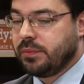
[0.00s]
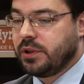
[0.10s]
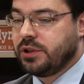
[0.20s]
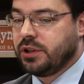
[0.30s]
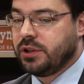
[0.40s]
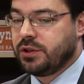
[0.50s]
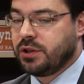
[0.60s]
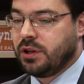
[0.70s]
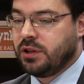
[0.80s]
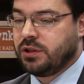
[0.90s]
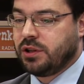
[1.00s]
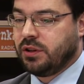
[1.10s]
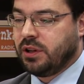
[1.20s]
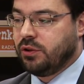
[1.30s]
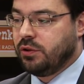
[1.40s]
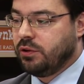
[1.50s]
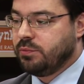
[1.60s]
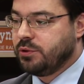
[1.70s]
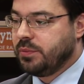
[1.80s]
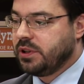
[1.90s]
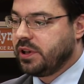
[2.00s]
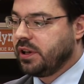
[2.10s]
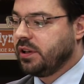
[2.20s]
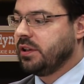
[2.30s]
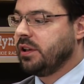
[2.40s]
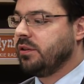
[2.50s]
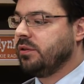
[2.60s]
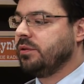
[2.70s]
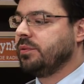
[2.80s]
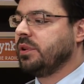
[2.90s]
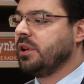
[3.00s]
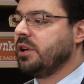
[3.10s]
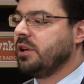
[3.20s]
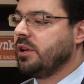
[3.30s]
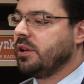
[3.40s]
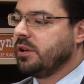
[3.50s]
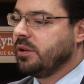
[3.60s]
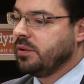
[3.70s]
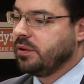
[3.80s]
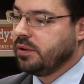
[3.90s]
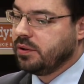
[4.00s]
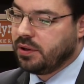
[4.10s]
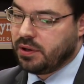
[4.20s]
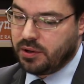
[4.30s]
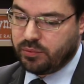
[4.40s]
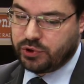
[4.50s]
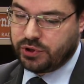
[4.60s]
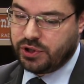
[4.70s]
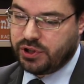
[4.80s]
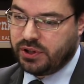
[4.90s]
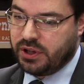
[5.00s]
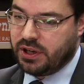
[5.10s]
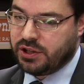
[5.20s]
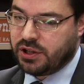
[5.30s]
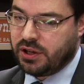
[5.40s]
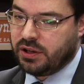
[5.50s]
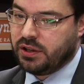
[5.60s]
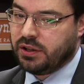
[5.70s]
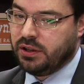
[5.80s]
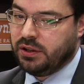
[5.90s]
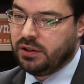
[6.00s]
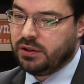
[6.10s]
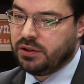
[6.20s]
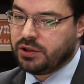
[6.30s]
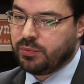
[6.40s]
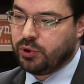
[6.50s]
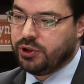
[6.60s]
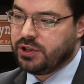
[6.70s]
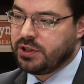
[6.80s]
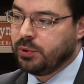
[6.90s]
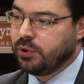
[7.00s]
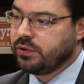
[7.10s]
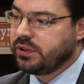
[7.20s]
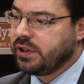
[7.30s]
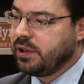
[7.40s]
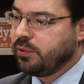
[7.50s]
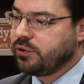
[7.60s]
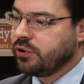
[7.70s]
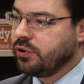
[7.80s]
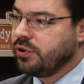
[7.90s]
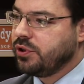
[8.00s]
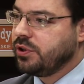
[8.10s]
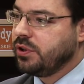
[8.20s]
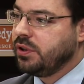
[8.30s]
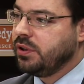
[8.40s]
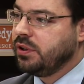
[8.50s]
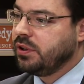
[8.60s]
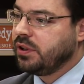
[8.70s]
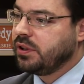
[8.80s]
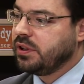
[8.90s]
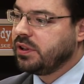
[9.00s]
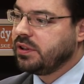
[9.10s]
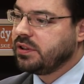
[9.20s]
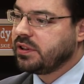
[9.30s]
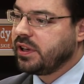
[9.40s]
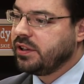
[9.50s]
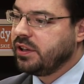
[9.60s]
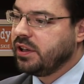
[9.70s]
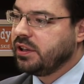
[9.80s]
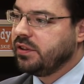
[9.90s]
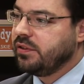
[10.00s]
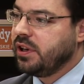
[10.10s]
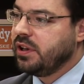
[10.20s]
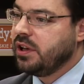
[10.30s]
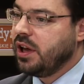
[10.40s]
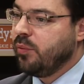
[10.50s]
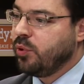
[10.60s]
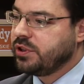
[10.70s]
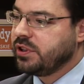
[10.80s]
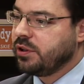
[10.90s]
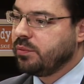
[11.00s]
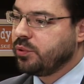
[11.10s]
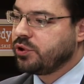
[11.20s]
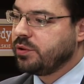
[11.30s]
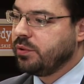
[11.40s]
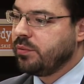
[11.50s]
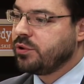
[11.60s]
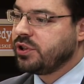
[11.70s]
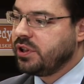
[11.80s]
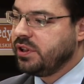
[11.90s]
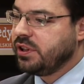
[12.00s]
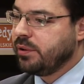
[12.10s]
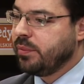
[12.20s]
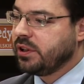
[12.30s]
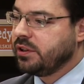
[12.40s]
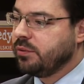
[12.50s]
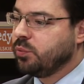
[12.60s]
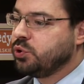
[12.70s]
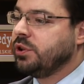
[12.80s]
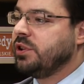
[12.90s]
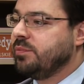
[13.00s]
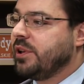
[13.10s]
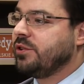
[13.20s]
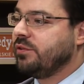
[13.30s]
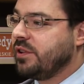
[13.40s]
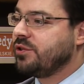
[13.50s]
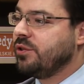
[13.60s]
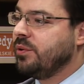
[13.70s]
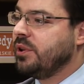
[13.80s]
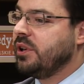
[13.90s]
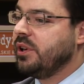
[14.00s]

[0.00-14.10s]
mam nadzieję, że, że ta olbrzymia tragedia... No, Y, przyniesie tyle, że, y, że politycy będą w stanie pościągnąć y, te, te, te skrajnie negatywne emocje. No, my potrzebujemy rzetelnej debaty. No, budżet jest bardzo ważną